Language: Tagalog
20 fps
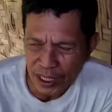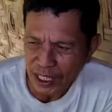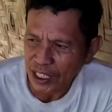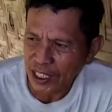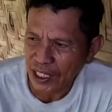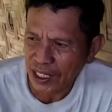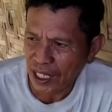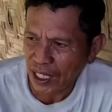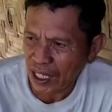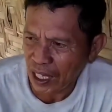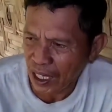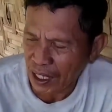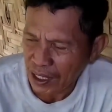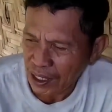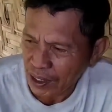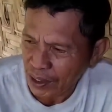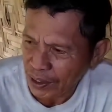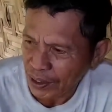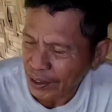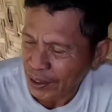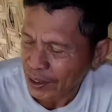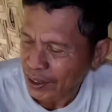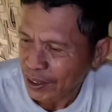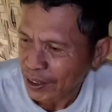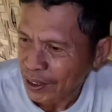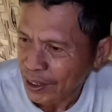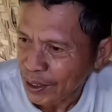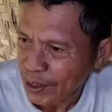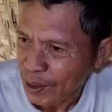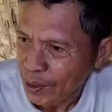mga hindi daghan
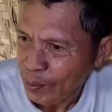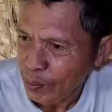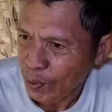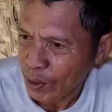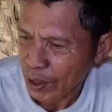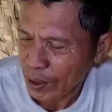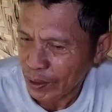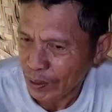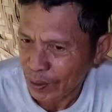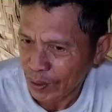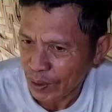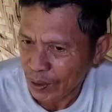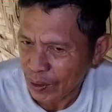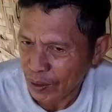daghan kayo?